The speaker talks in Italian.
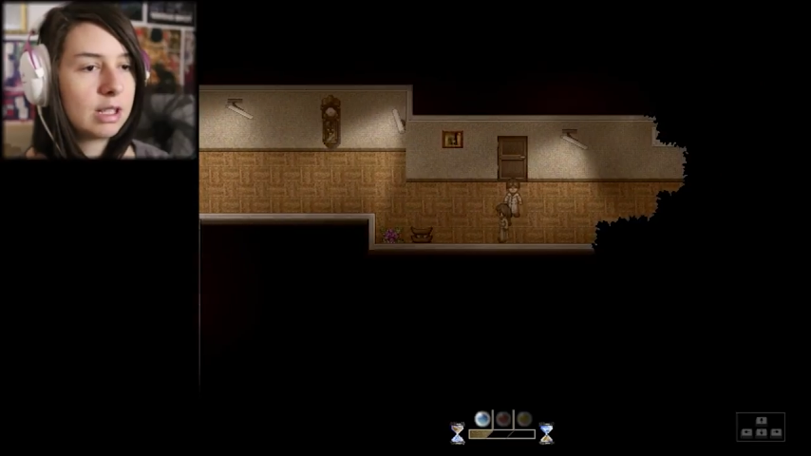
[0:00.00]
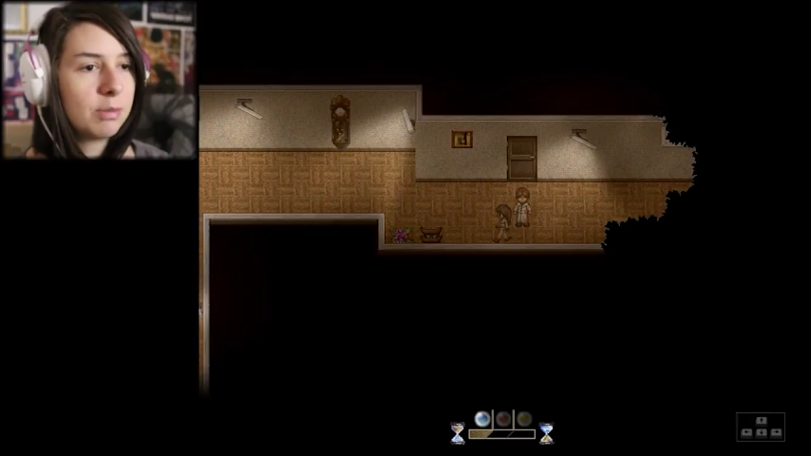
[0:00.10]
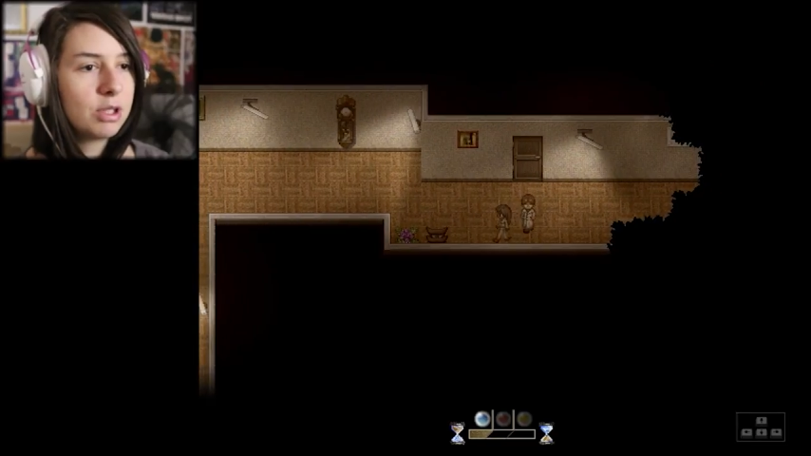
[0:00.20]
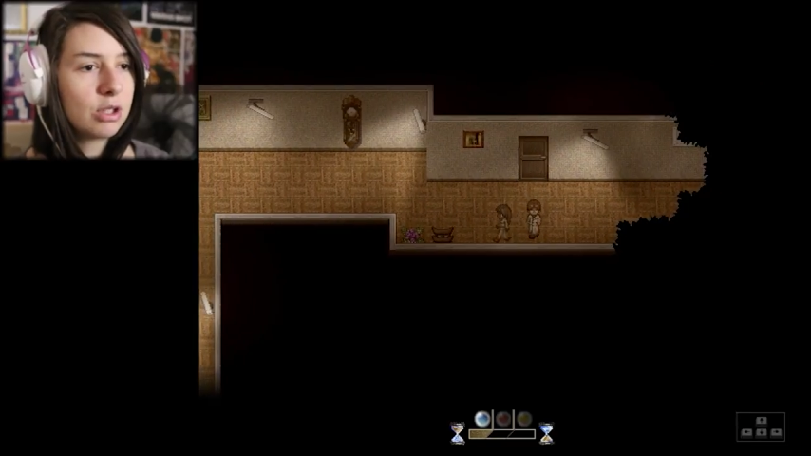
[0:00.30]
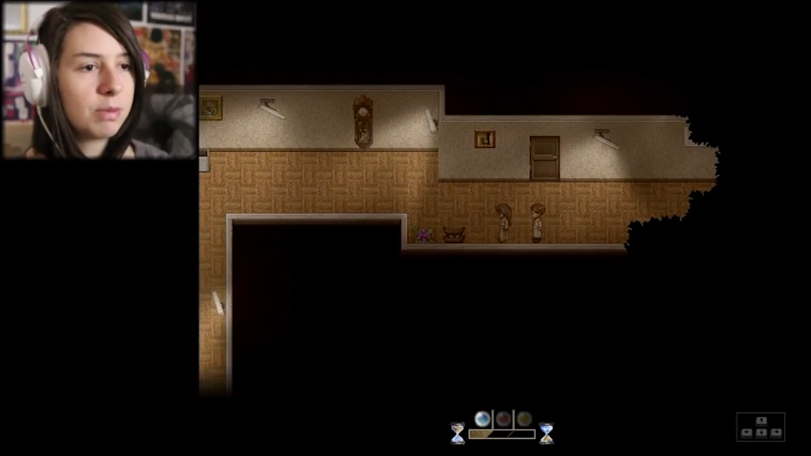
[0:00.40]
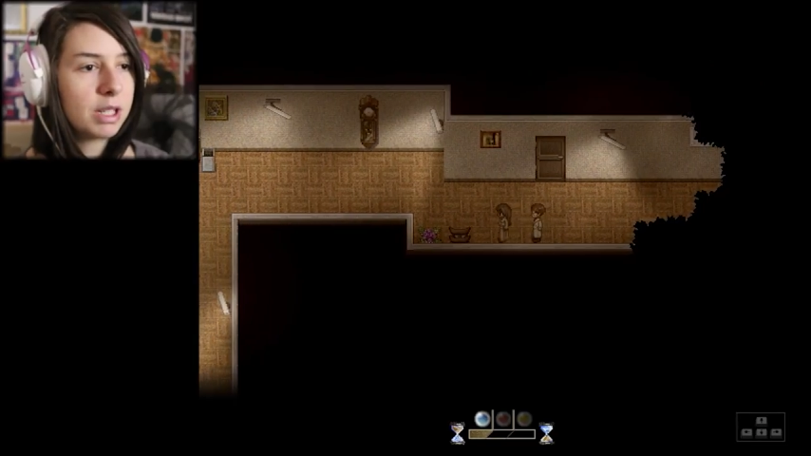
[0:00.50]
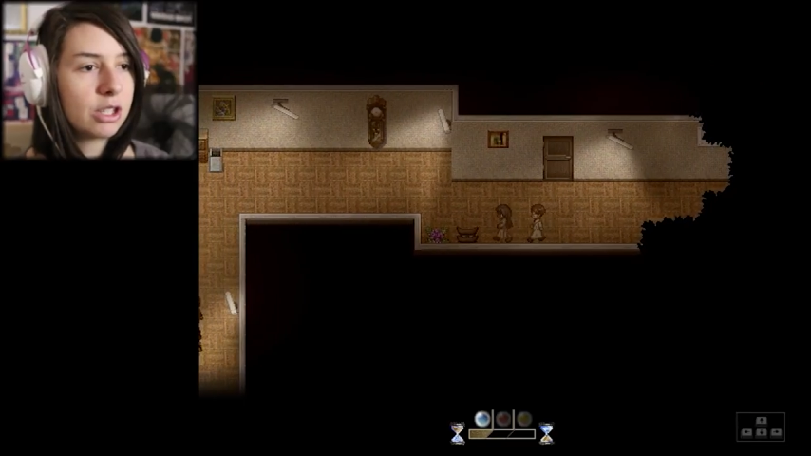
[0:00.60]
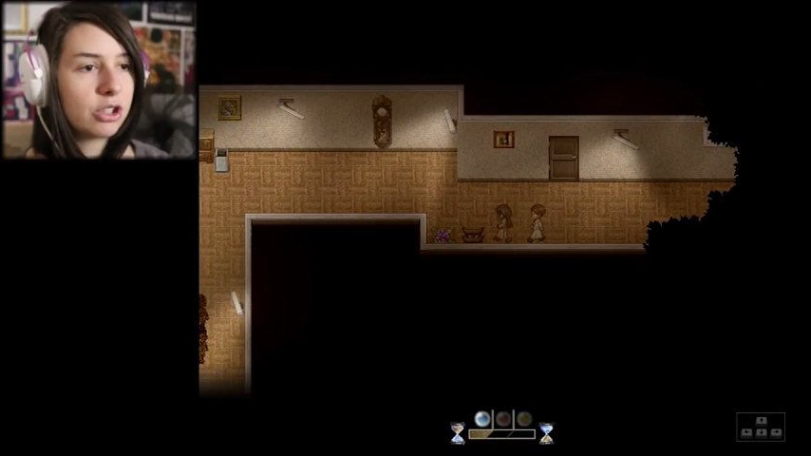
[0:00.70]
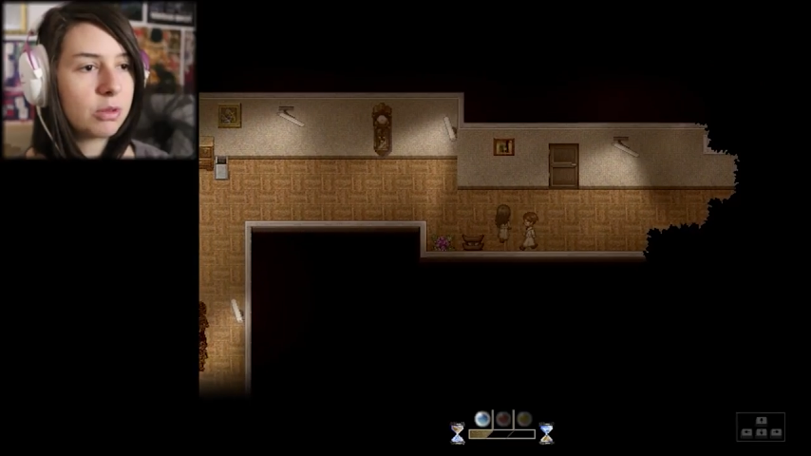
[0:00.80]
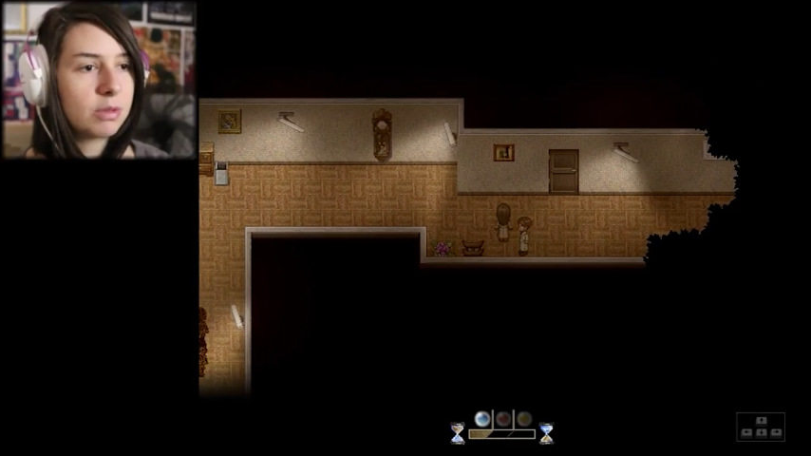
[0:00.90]
capisco perché
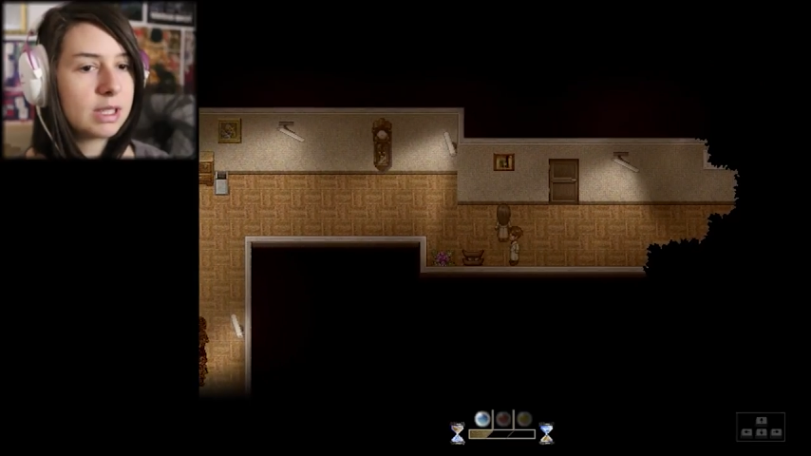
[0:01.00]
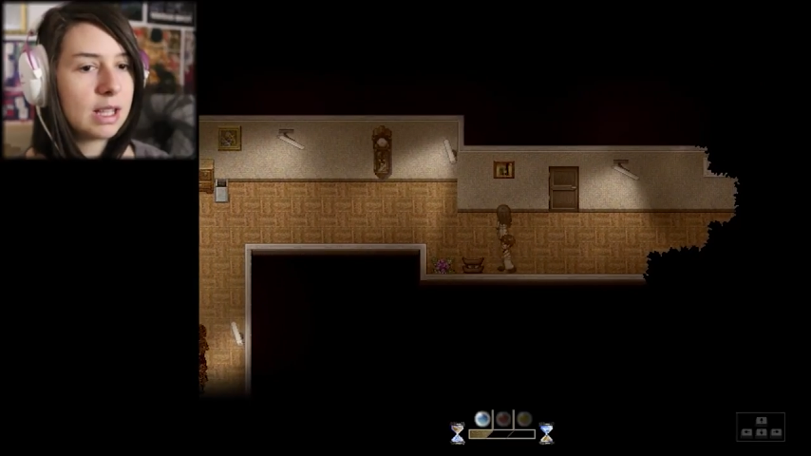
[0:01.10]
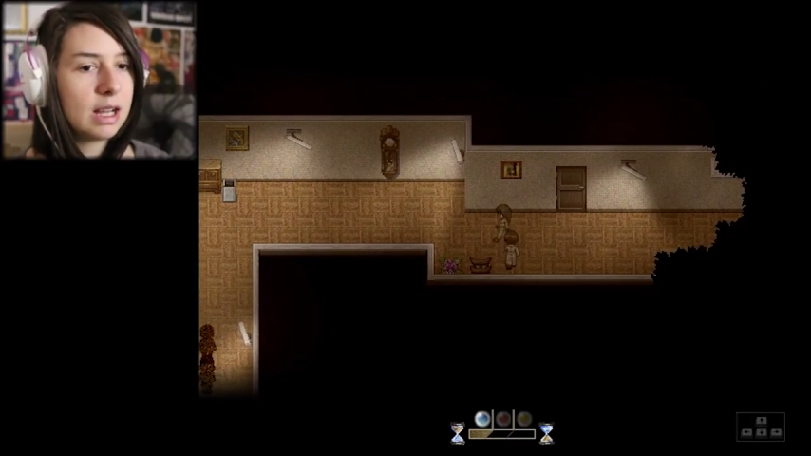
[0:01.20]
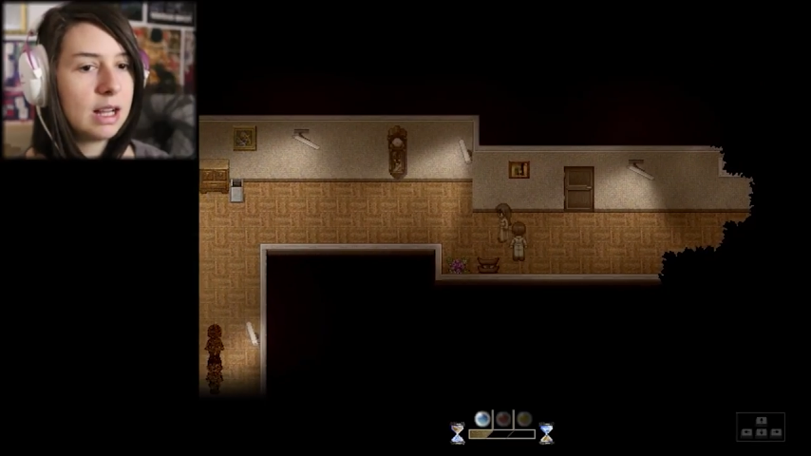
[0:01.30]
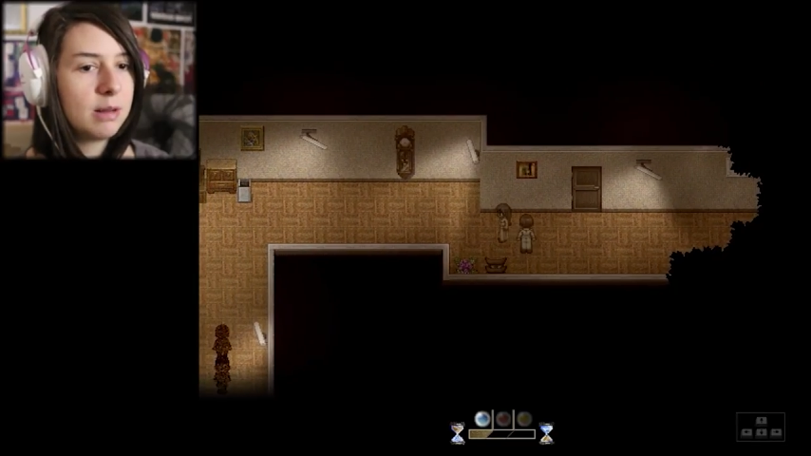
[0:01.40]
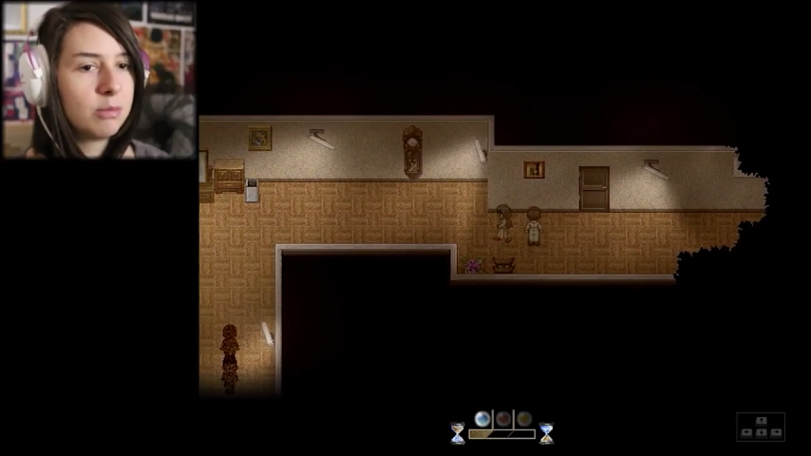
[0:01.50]
c'è questa